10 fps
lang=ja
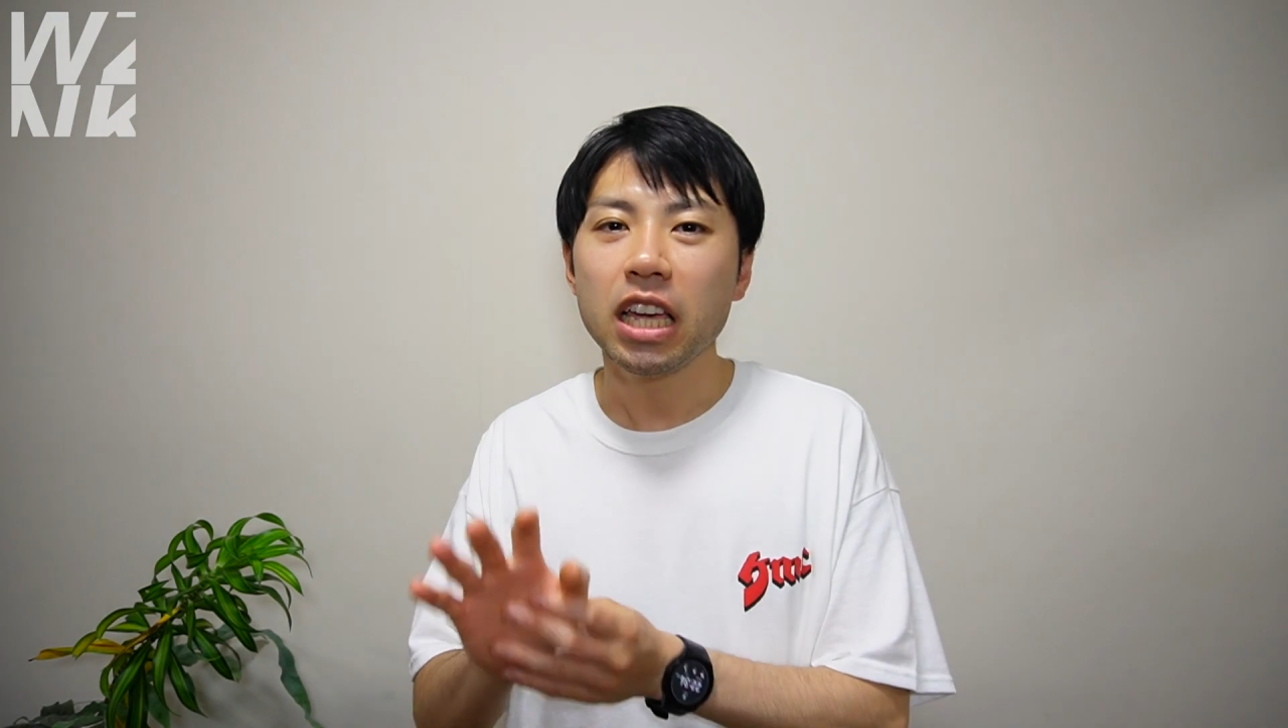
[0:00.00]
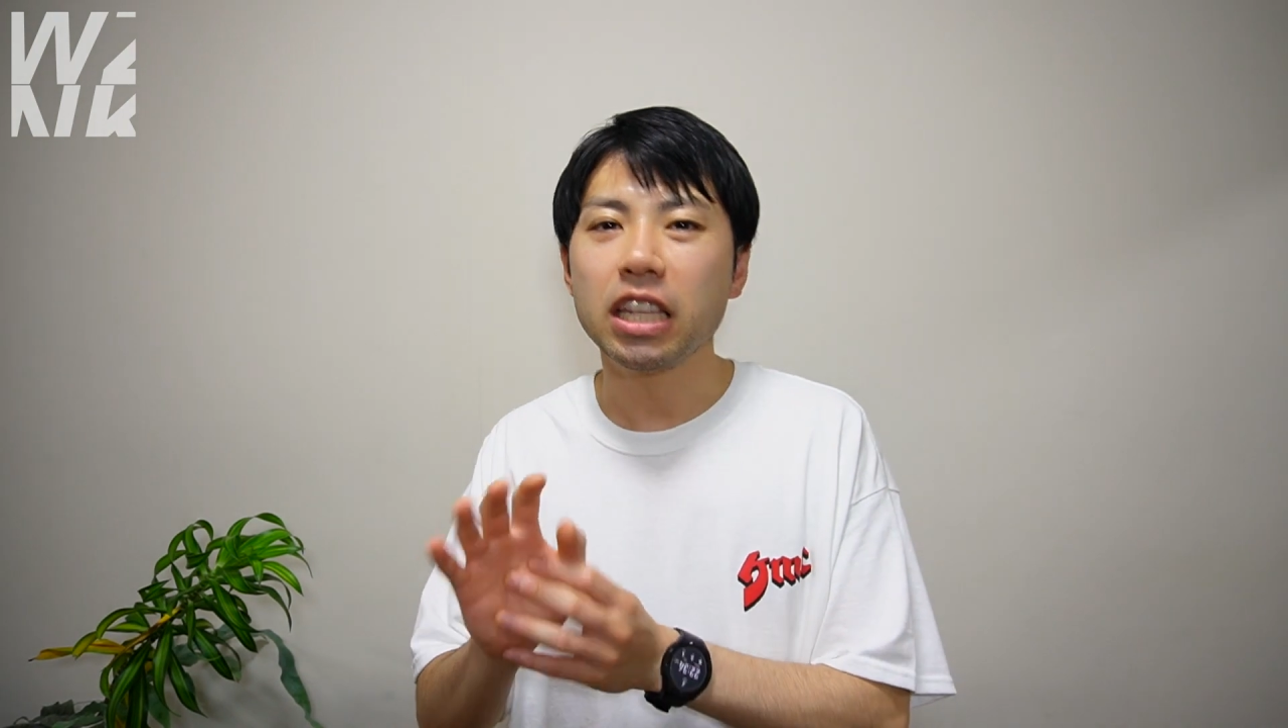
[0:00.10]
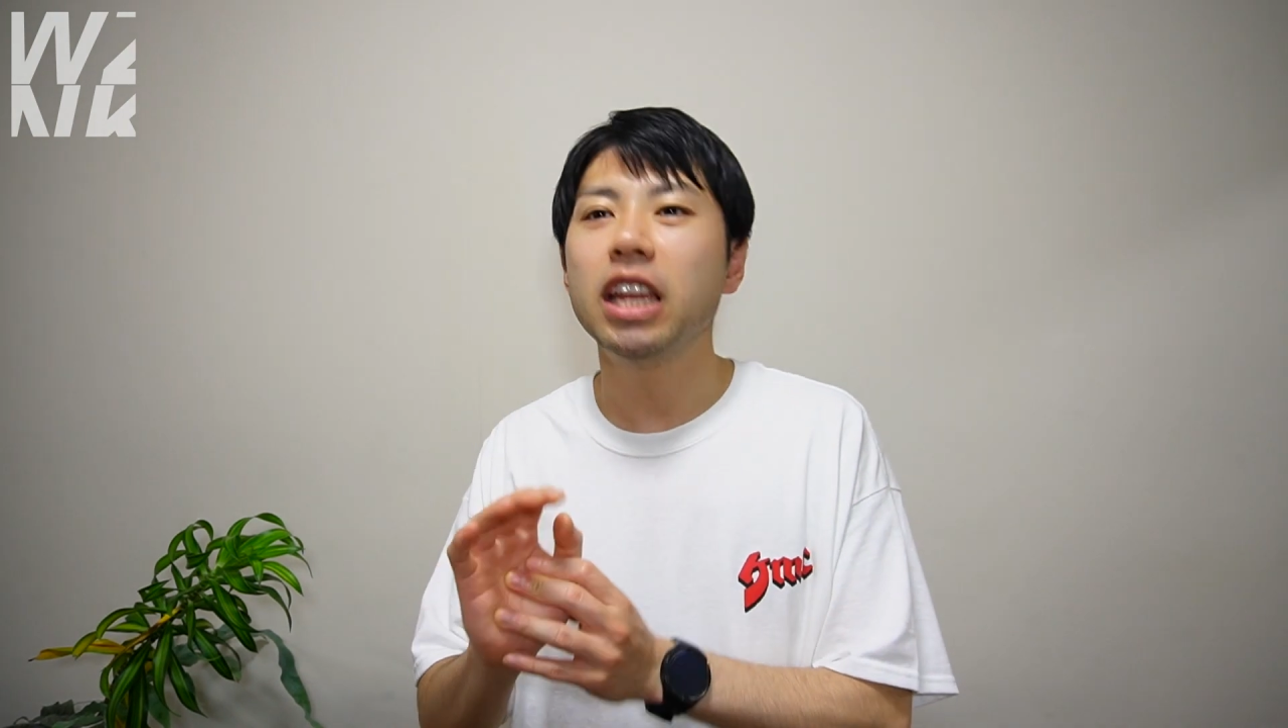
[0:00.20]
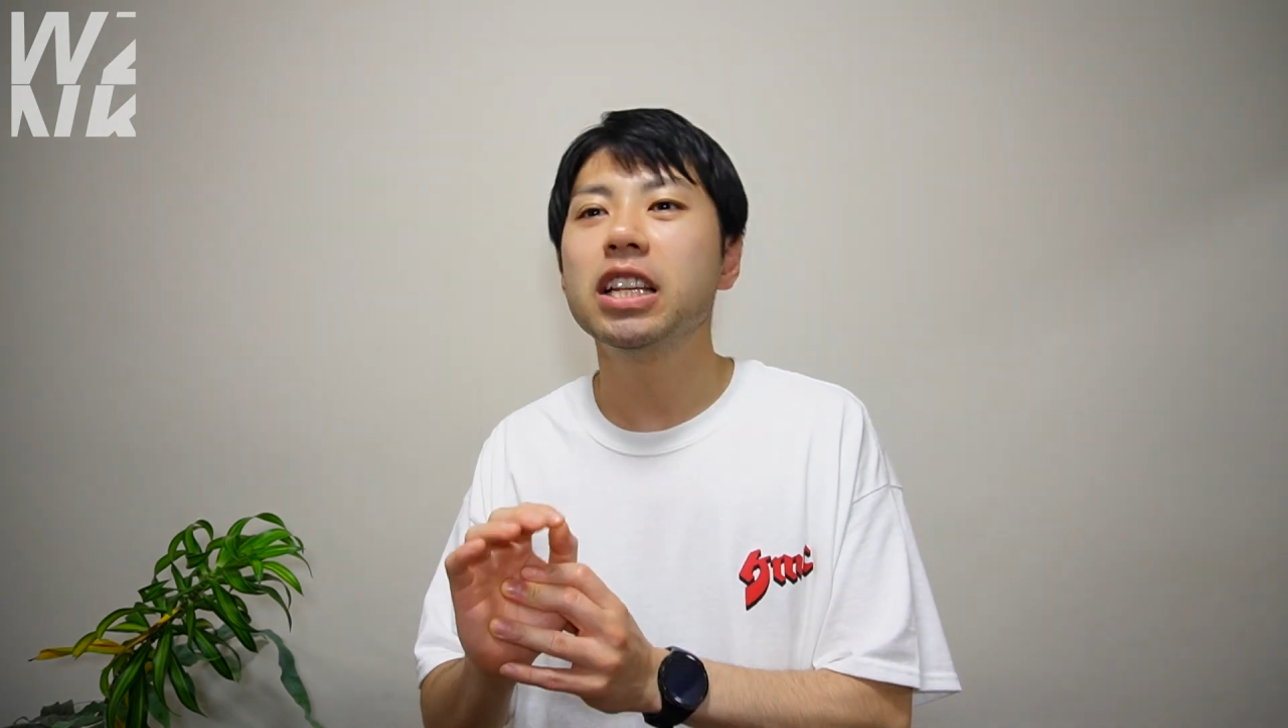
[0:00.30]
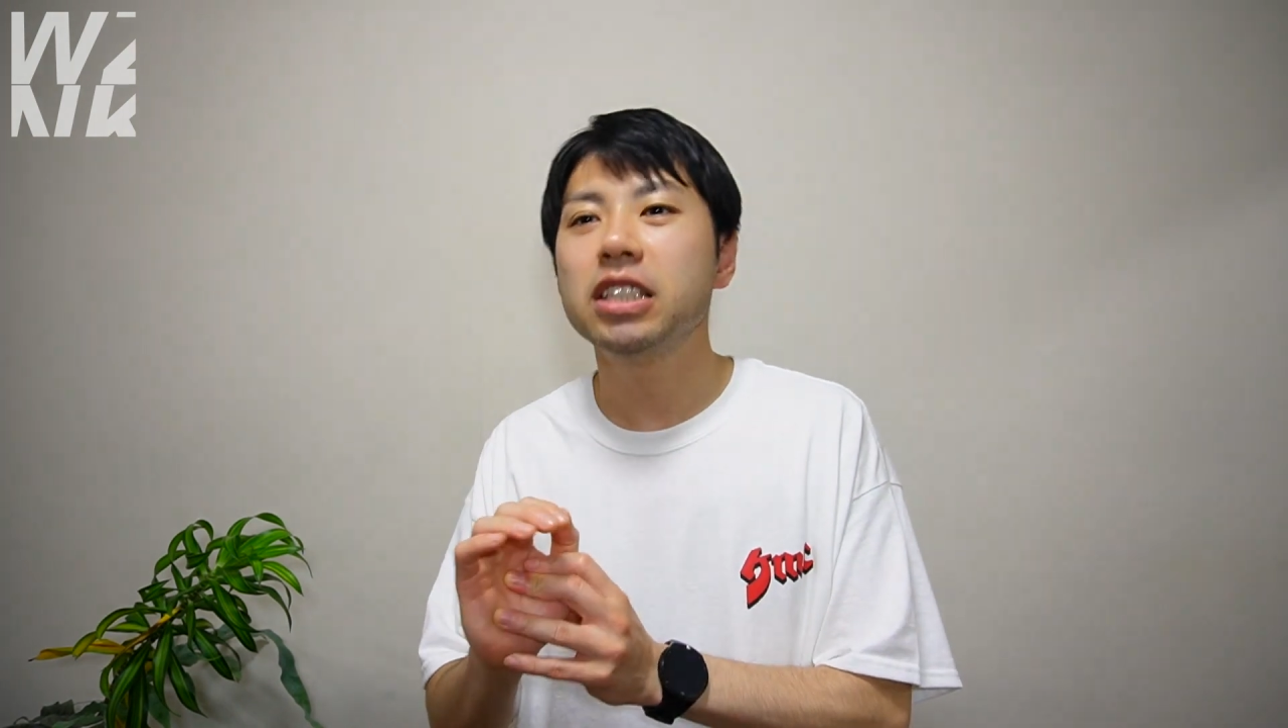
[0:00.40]

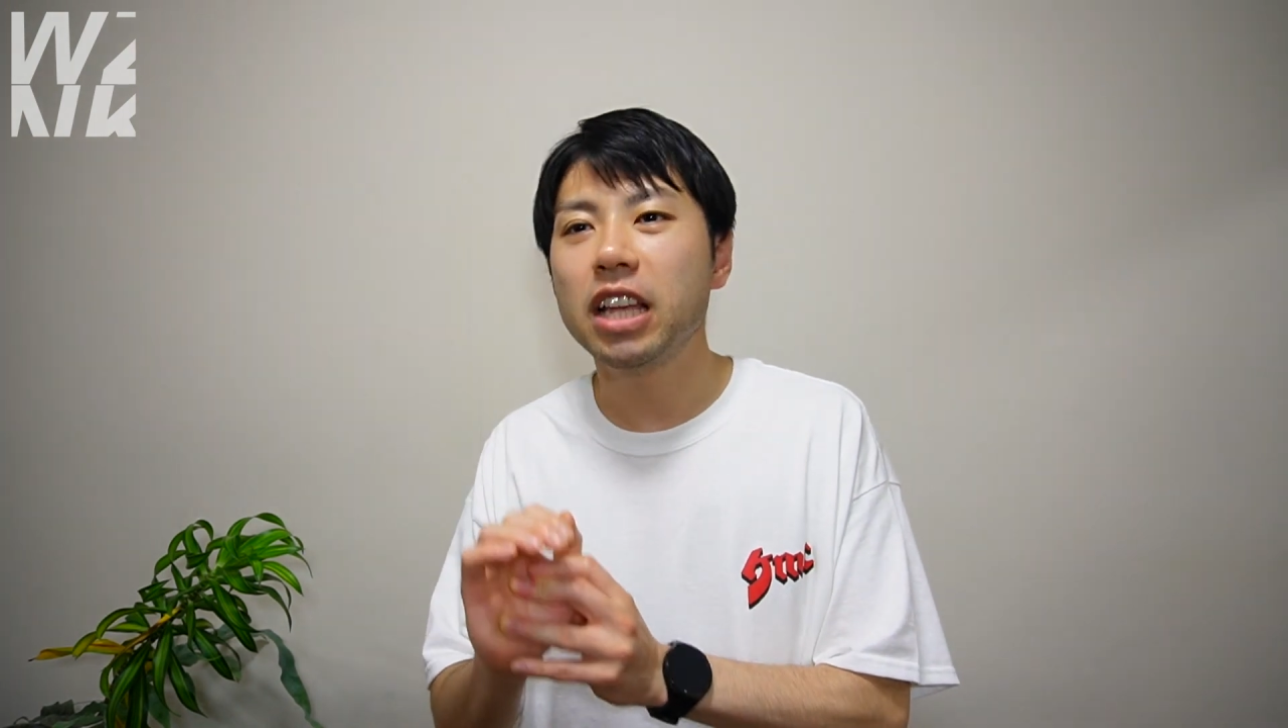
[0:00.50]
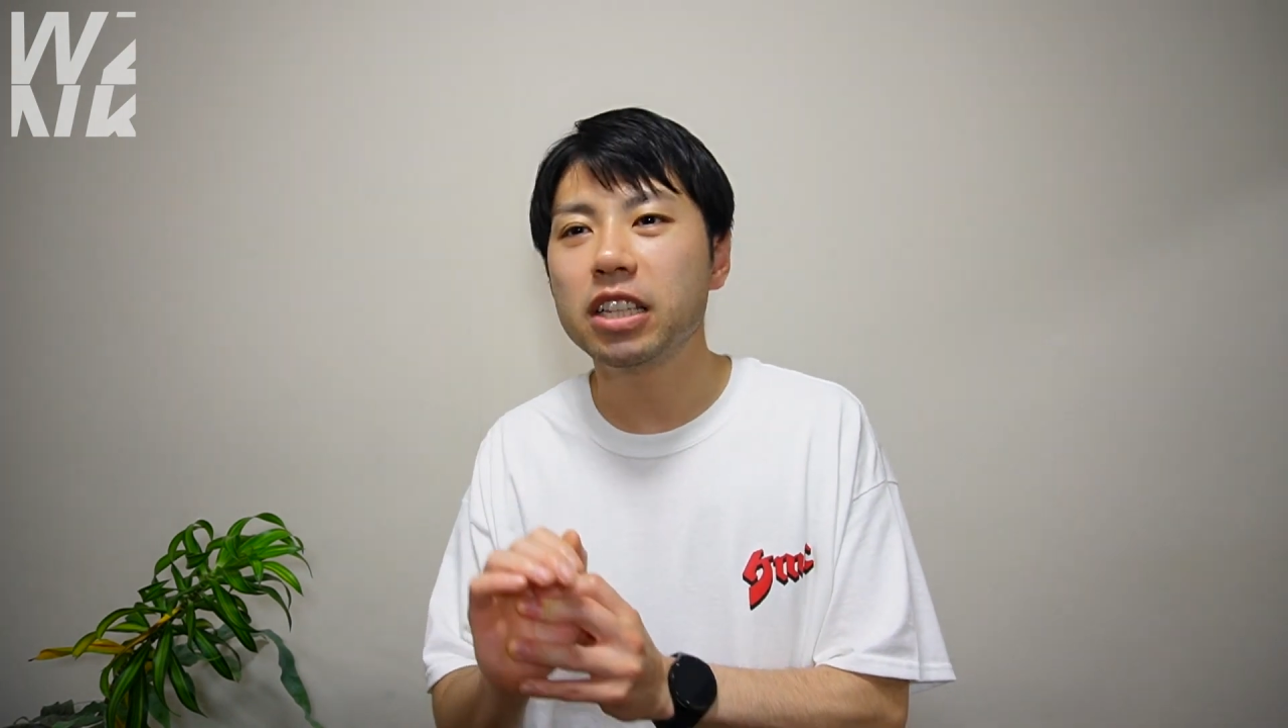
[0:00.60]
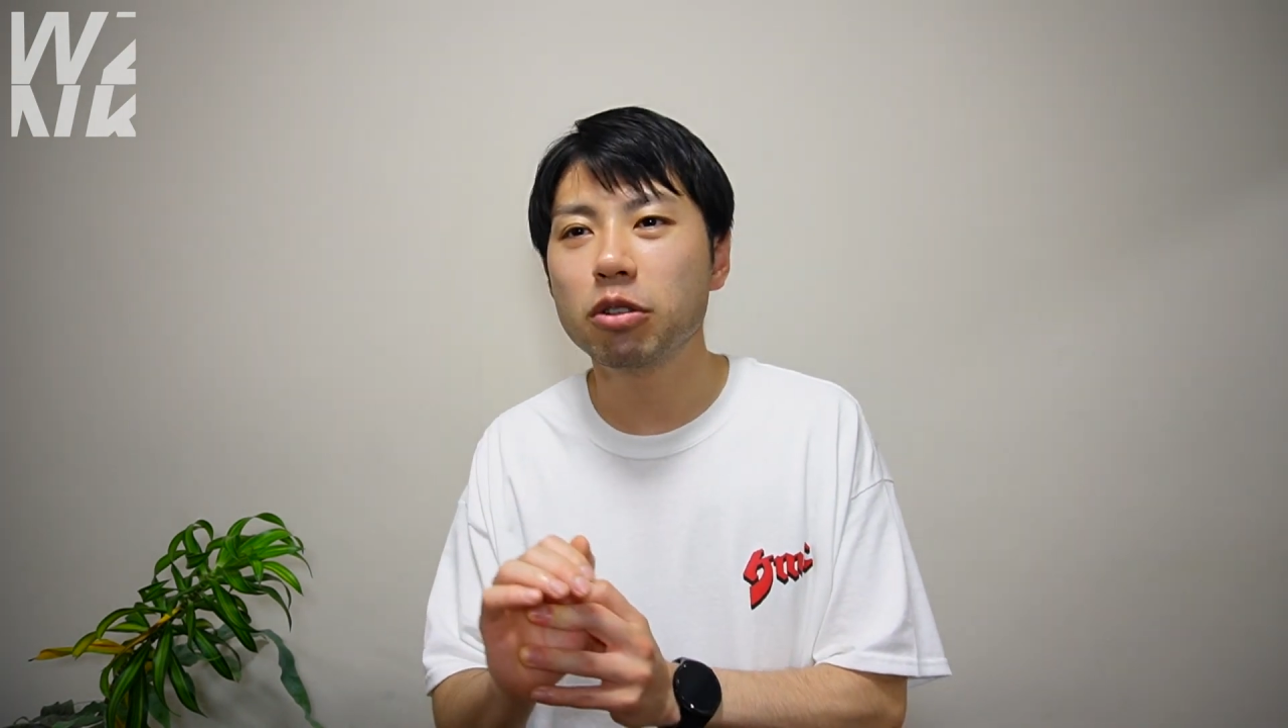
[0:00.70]
いてですね、